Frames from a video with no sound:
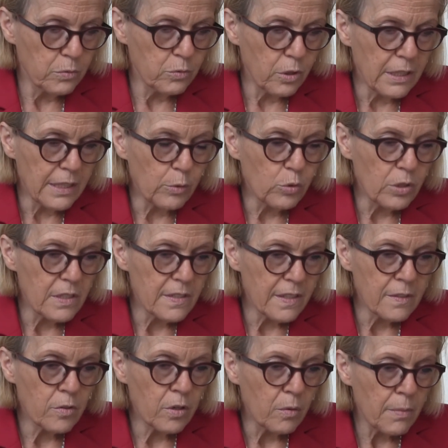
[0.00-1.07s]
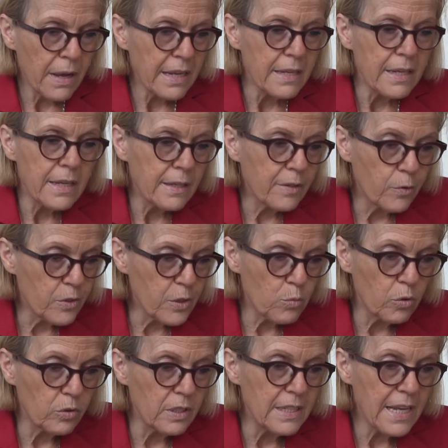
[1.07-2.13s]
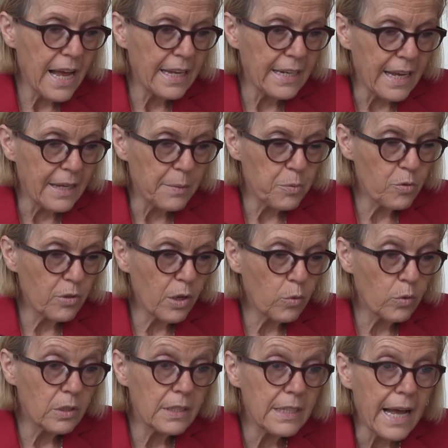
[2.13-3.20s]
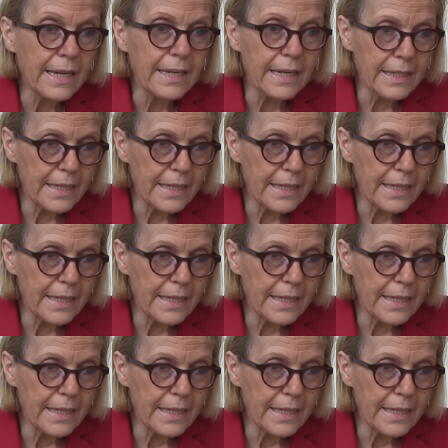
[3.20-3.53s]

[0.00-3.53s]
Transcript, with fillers: dell'utilizzazione ormai così quotidiana e più che quotidiana